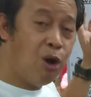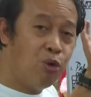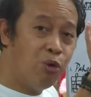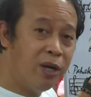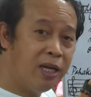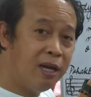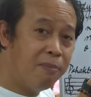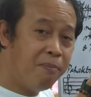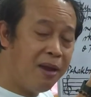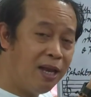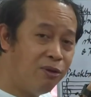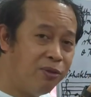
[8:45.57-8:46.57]
kahulugan ng
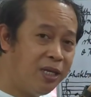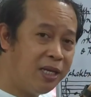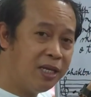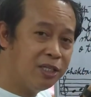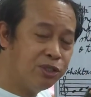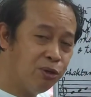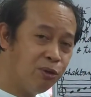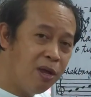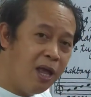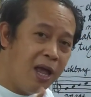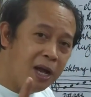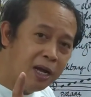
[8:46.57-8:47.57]
melody. So,
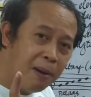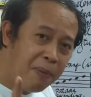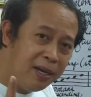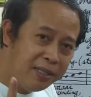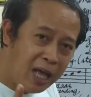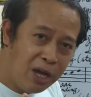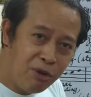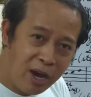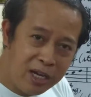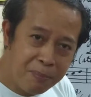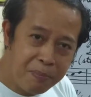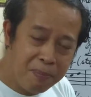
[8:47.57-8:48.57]
kapag tayo
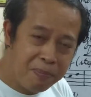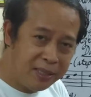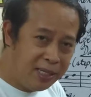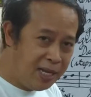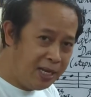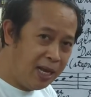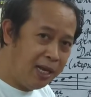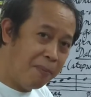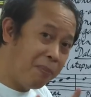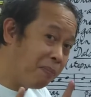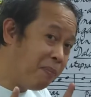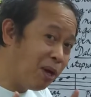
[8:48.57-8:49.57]
ay napapatigil,
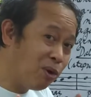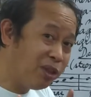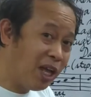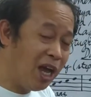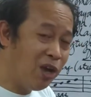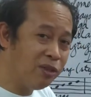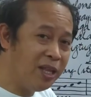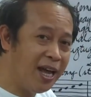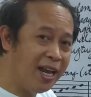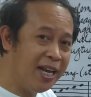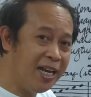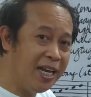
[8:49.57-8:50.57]
kapag meron tayong
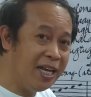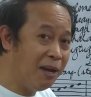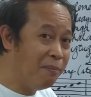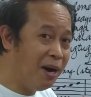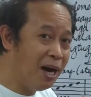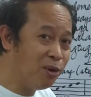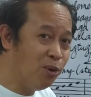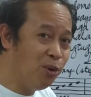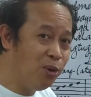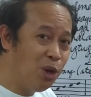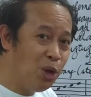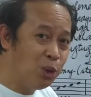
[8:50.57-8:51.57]
naririnig na
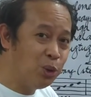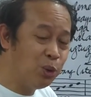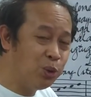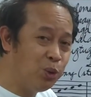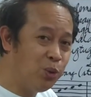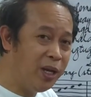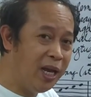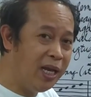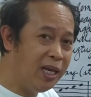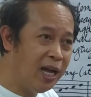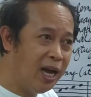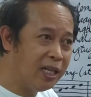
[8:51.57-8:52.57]
bagong
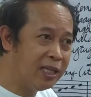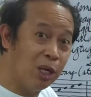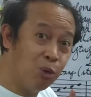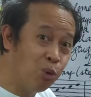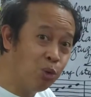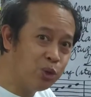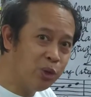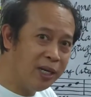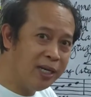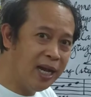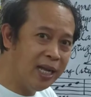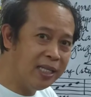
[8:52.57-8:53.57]
tugtugin at
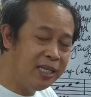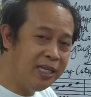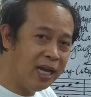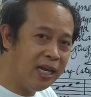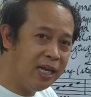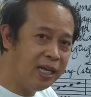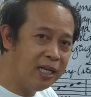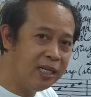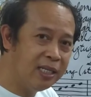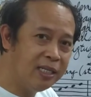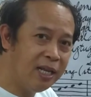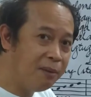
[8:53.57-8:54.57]
nagugustuhan natin yan,
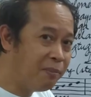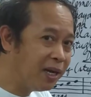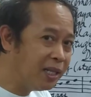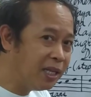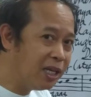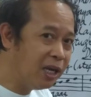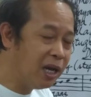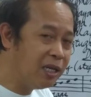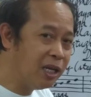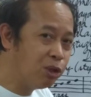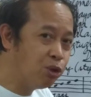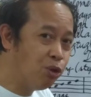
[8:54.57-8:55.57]
dahil maganda niyang
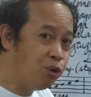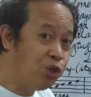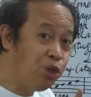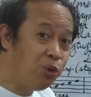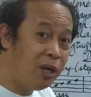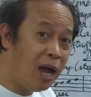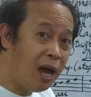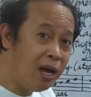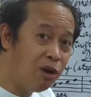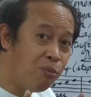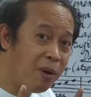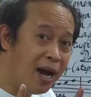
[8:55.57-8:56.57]
kanyang tono, yun
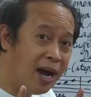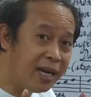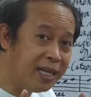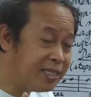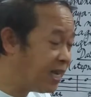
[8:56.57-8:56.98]
ang umaakit